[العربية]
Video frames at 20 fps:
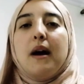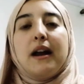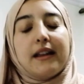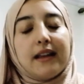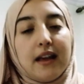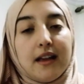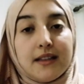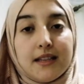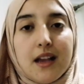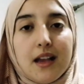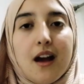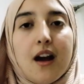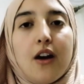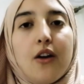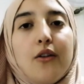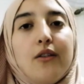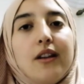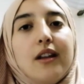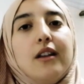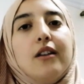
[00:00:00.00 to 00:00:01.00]
ماركات
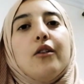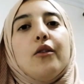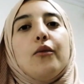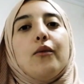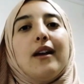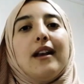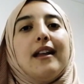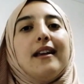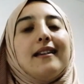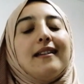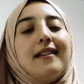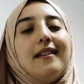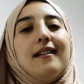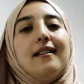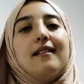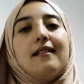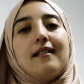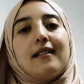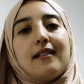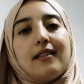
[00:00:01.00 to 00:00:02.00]
اخرين
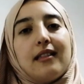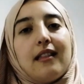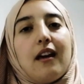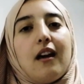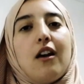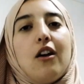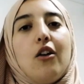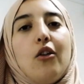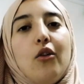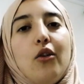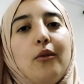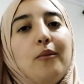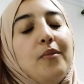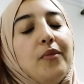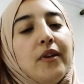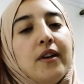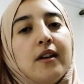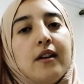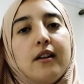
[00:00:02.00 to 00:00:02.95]
ولكن كتلقاهم